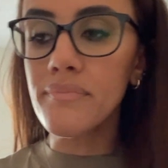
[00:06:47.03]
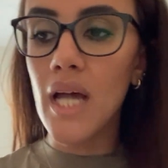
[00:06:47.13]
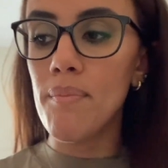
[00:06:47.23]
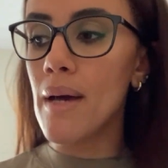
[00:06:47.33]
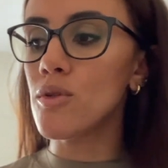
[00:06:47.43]

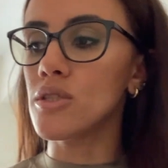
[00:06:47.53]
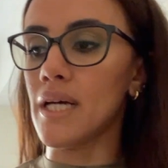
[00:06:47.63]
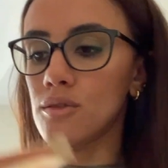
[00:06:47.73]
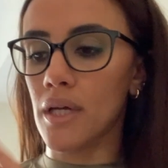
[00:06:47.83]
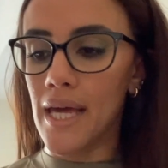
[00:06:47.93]
abbiamo
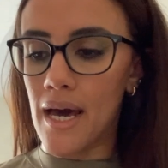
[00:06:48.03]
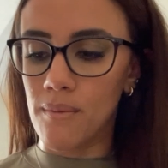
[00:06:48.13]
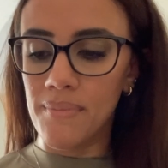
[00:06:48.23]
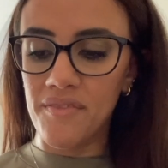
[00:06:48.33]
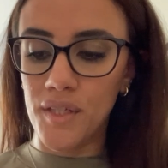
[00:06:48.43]
notato che
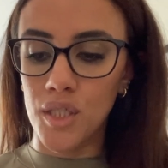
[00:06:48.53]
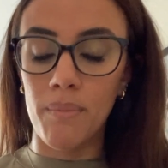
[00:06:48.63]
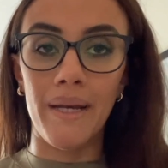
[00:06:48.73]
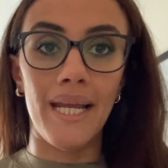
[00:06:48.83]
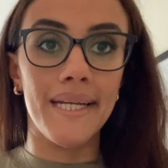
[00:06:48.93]
Aaron preferisce
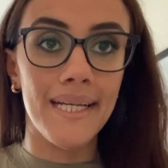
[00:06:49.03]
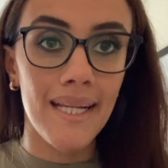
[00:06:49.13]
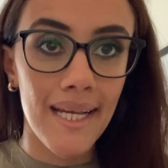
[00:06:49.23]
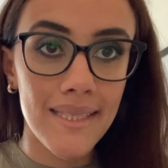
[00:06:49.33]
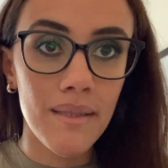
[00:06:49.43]
parlare
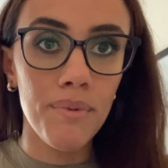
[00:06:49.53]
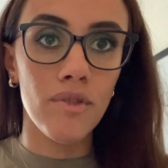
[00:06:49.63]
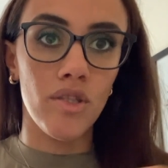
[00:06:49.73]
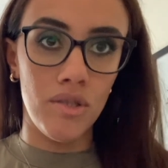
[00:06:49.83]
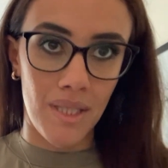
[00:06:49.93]
inglese
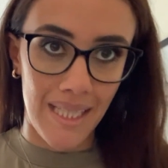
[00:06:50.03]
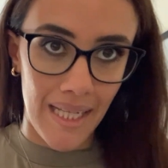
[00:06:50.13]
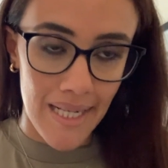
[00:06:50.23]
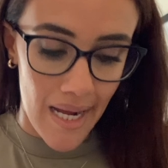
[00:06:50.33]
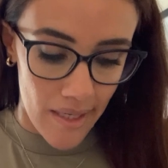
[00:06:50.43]
piuttosto che
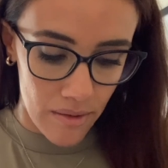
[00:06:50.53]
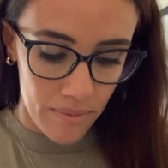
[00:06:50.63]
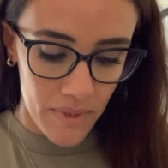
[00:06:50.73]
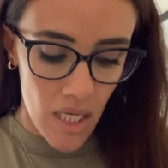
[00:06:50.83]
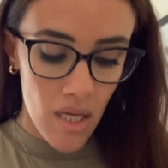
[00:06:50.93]

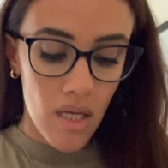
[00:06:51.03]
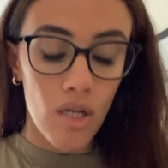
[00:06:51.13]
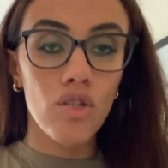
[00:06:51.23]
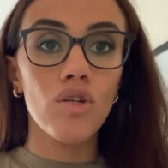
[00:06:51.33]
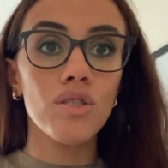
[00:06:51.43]
italiano
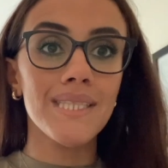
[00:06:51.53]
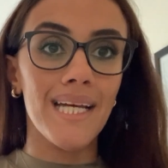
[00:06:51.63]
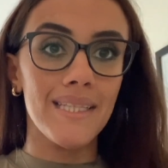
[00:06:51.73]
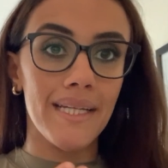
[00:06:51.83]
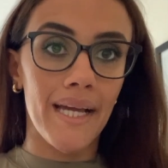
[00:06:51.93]

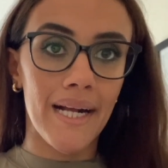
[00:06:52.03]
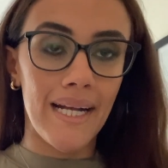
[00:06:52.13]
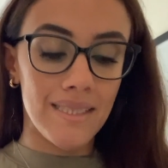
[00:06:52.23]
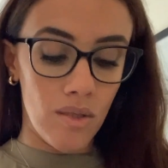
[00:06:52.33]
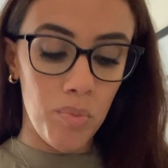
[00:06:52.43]
nonostante che a
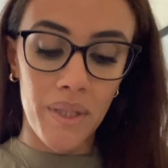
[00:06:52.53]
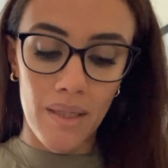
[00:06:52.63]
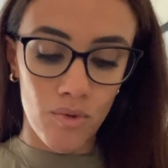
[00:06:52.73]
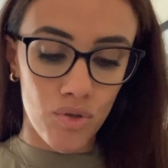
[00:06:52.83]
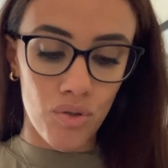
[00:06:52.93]
casa noi
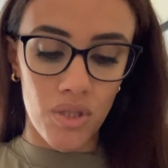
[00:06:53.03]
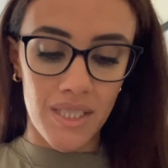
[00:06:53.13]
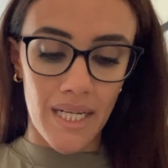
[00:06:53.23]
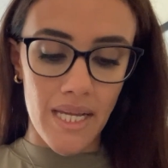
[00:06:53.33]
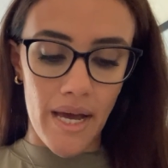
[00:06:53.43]
parliamo solo
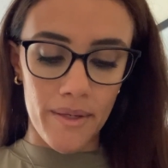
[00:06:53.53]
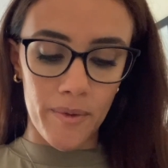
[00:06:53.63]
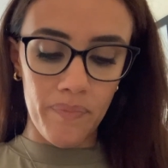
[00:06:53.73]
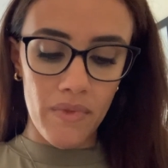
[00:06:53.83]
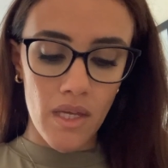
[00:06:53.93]

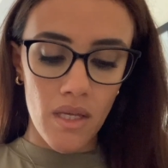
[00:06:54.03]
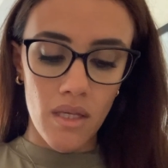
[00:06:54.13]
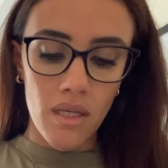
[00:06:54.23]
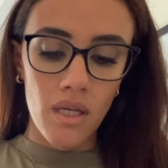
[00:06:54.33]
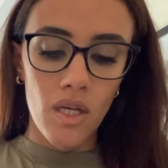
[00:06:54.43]
italiano
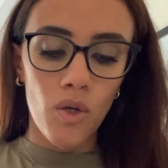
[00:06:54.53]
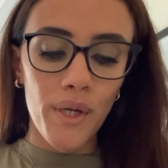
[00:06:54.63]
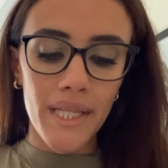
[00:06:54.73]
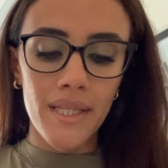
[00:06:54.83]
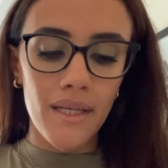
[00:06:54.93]

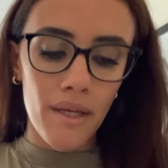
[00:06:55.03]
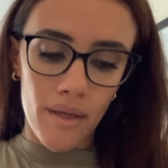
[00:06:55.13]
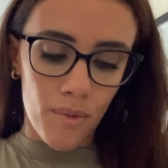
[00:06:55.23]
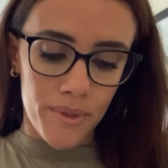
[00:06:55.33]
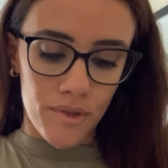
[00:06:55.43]
quindi
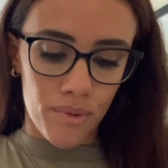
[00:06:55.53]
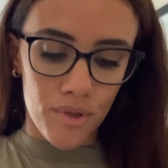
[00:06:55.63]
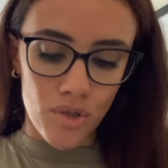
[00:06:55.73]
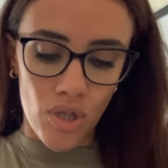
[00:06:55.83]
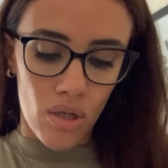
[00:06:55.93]
ho preso
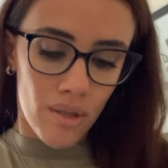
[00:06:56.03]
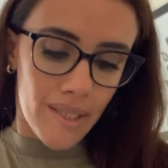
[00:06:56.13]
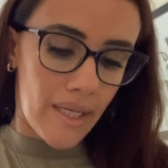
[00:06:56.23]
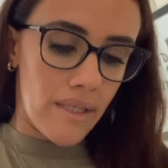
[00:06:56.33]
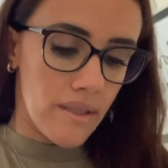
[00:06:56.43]
questo gioco
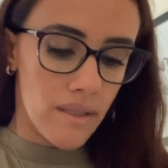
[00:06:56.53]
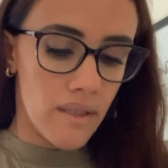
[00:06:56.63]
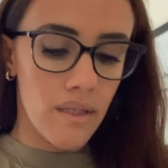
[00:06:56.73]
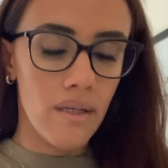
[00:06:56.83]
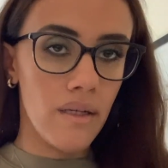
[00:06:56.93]
che
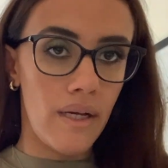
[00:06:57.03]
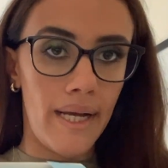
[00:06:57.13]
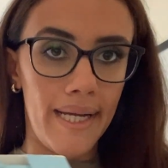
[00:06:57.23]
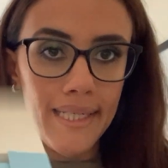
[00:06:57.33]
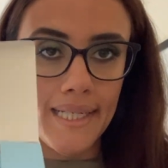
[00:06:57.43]

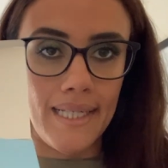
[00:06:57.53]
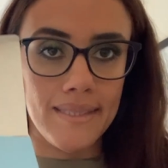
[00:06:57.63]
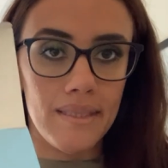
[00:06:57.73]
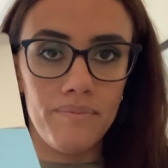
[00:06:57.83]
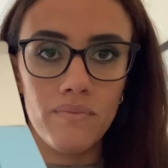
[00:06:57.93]
è in
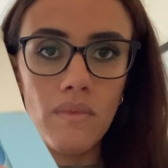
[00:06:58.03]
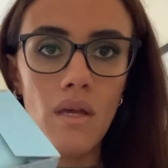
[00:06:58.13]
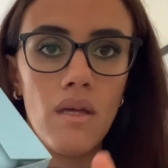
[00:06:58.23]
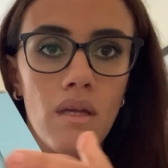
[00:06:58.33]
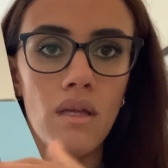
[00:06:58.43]
inglese
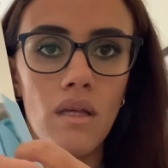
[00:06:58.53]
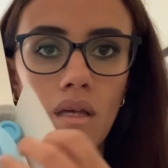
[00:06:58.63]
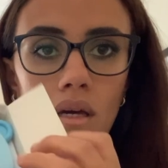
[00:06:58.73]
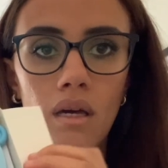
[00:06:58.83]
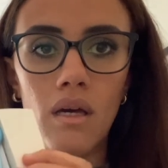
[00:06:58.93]

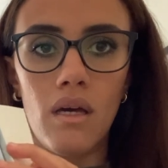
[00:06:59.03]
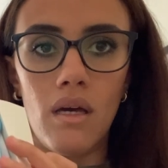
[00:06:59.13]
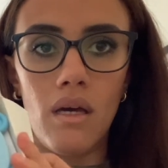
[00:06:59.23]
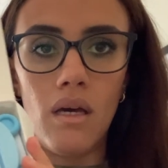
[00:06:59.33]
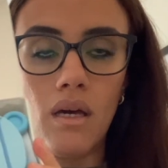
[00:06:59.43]

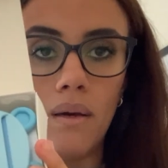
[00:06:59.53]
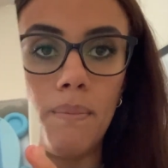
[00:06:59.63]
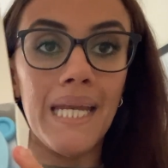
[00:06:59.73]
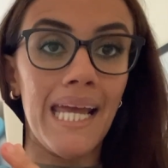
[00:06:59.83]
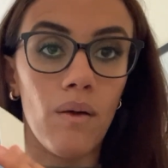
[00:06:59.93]
eh,
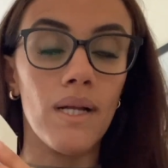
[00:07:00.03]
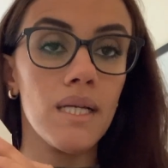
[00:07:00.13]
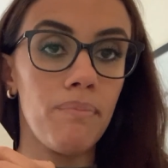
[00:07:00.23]
perché qualche